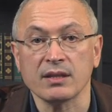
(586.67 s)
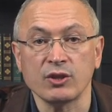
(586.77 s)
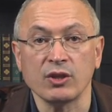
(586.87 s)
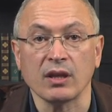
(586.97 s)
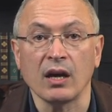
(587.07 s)

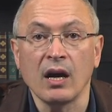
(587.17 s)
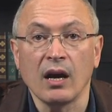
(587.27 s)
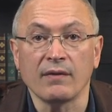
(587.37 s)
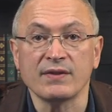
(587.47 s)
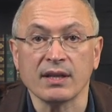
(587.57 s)
защита
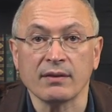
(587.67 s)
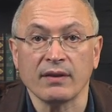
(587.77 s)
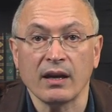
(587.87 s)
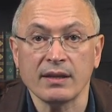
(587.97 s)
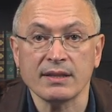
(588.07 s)

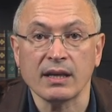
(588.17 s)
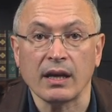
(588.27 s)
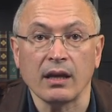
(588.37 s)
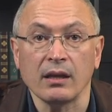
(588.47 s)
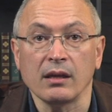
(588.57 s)

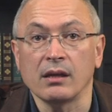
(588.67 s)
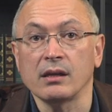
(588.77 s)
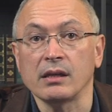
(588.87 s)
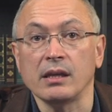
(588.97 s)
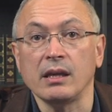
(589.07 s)
взрывается э,